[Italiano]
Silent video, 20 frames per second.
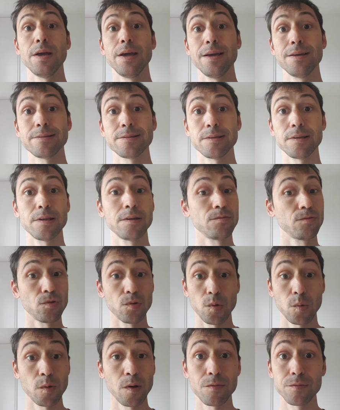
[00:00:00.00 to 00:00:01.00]
essere
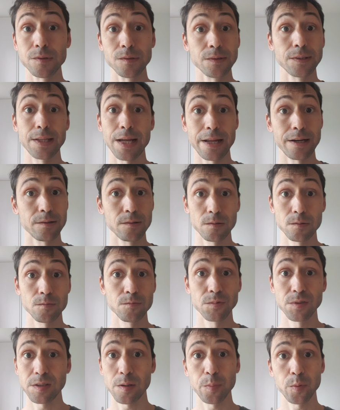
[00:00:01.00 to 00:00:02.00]
non una fontana, non
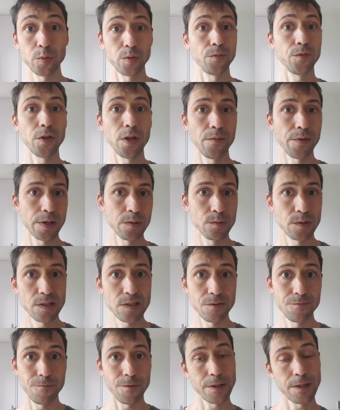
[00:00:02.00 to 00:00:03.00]
un sapone, voglio avere un
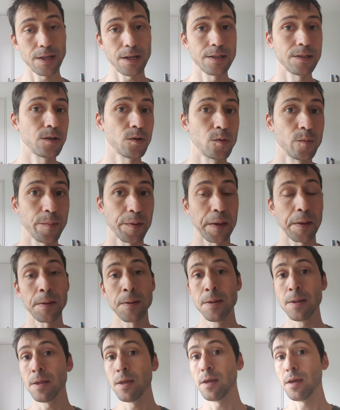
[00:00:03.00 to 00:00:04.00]
disinfettante con me.
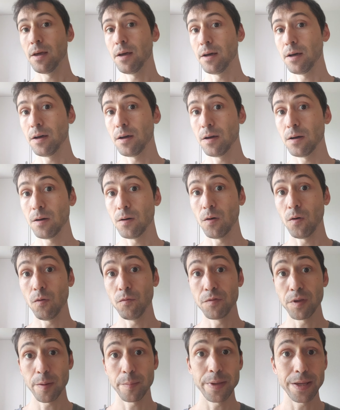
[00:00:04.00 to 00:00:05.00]
Uh,
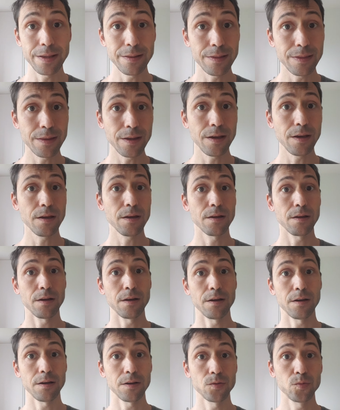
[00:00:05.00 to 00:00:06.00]
ovviamente
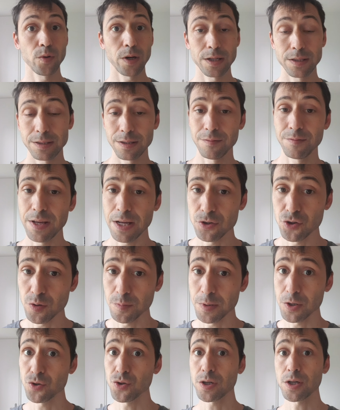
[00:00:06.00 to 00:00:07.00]
uh, durante il viaggio a
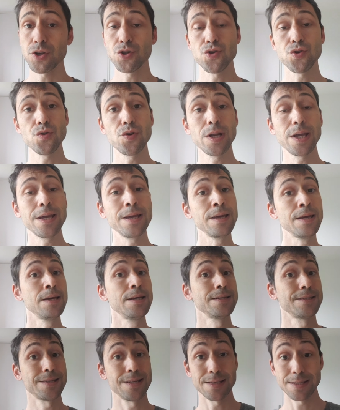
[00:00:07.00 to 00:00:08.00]
maggior ragione,
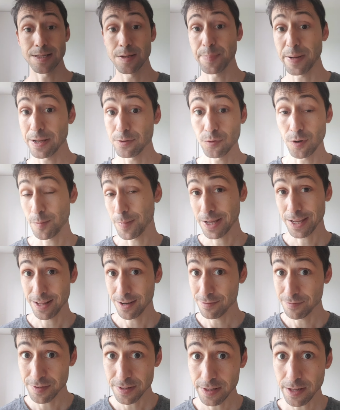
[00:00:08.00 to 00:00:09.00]
se si prende una macchina
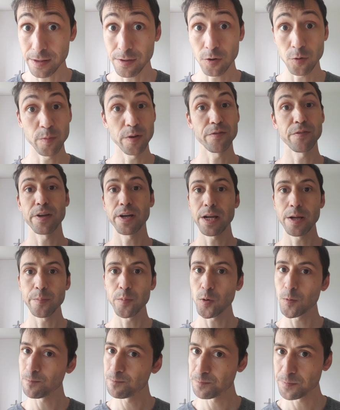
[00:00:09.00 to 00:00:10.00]
affittata come
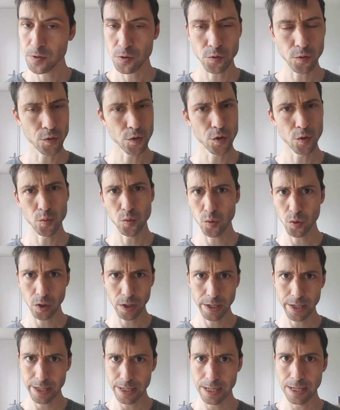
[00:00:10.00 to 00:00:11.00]
faremo, sono sicuro
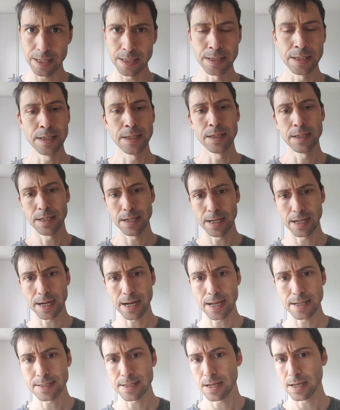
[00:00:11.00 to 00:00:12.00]
che la, la
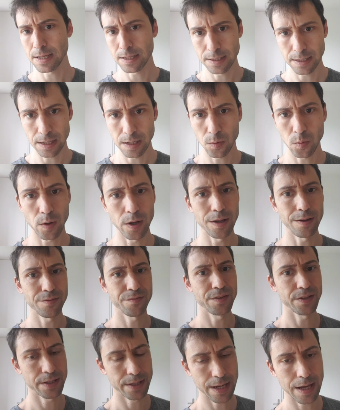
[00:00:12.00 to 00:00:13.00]
casa dalla quale
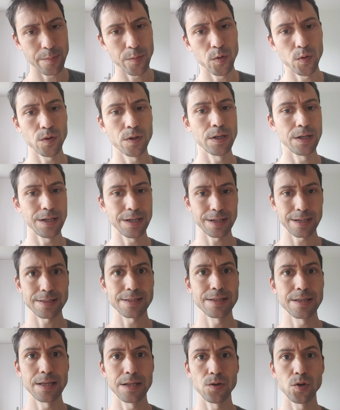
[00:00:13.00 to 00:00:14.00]
affittiamo, la
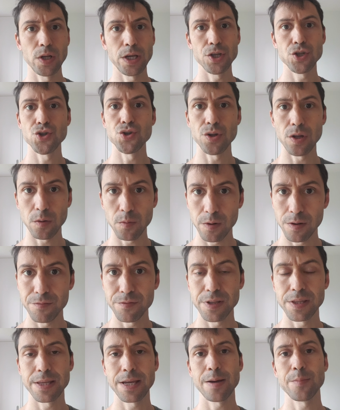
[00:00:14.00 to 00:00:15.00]
casa di noleggio da quale
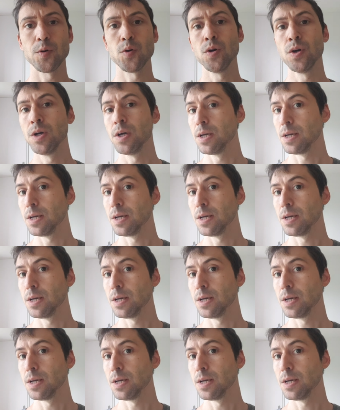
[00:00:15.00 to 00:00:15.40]
affittiamo,